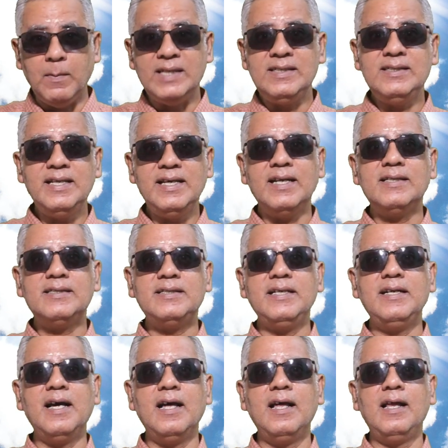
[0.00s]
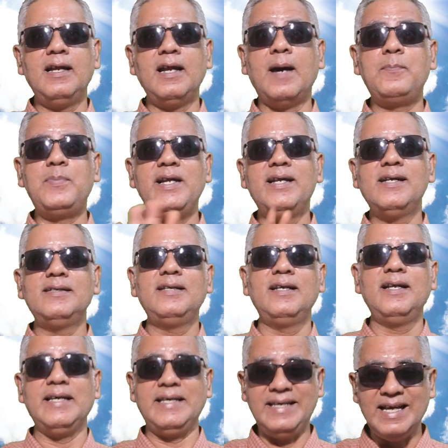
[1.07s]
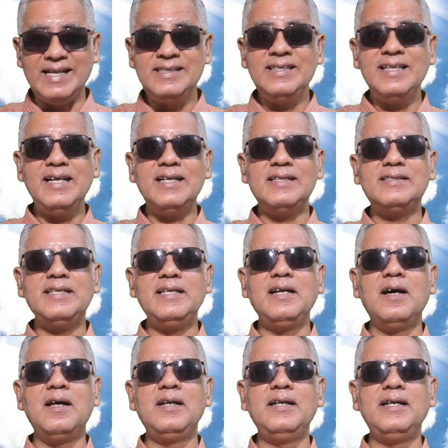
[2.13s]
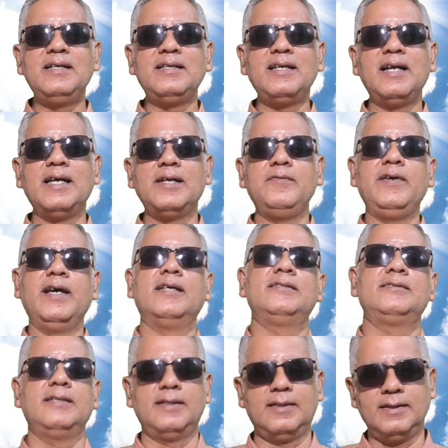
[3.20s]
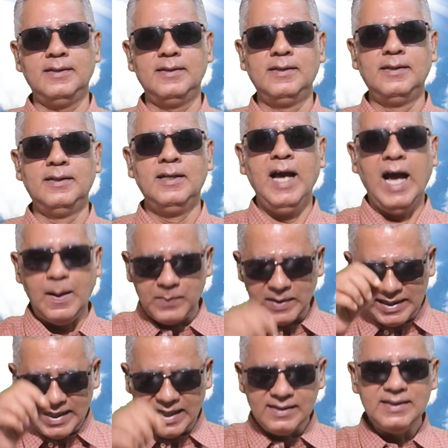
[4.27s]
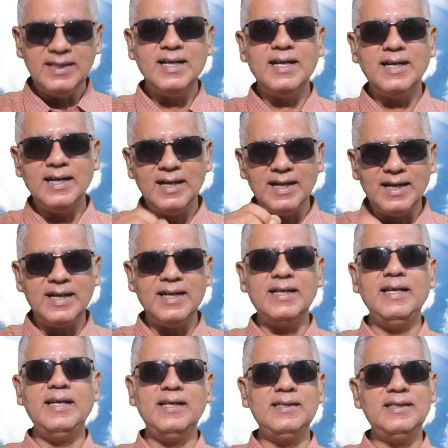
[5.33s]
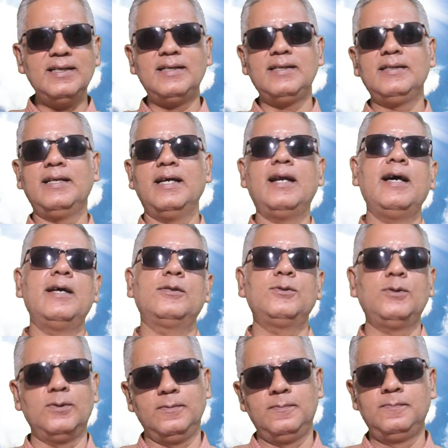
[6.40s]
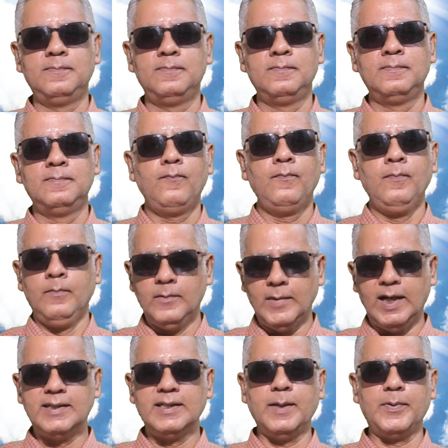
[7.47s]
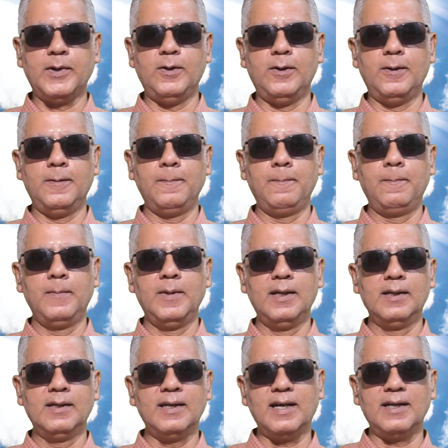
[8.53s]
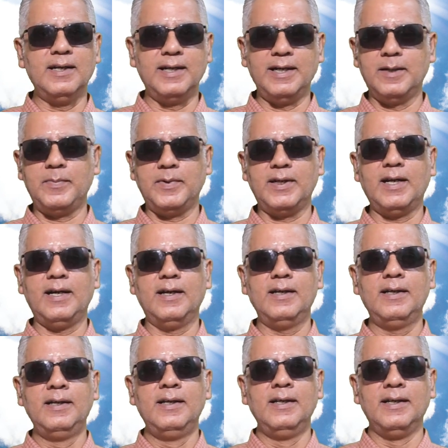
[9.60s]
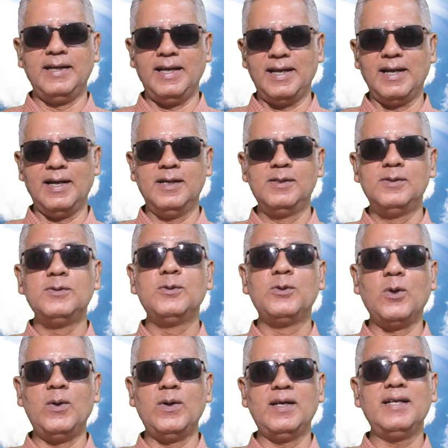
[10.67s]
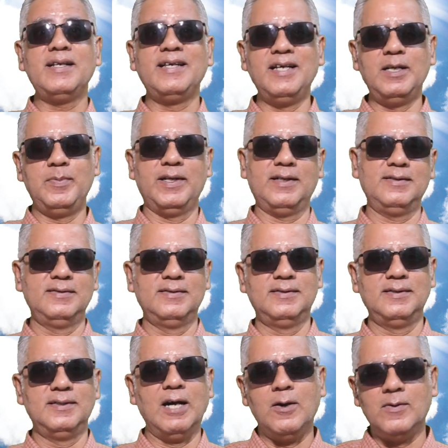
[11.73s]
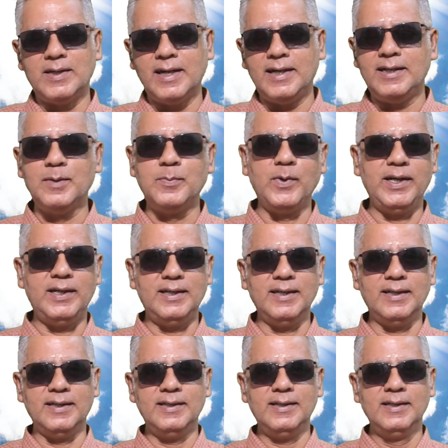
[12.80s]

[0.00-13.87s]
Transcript: மந்திரத்தினால் அப்படி எழுதல எந்திரத்தினால் எழுதுறாரு வியாசர் அப்ப எந்திரங்கள் அன்றைக்கு இருந்திருக்குன்னு தானே அர்த்தம் அதுக்கப்புறம் கர்ணன் என்ன பண்றான் நேரா துரோணர் கிருபர் அவங்க கிட்ட போயிட்டு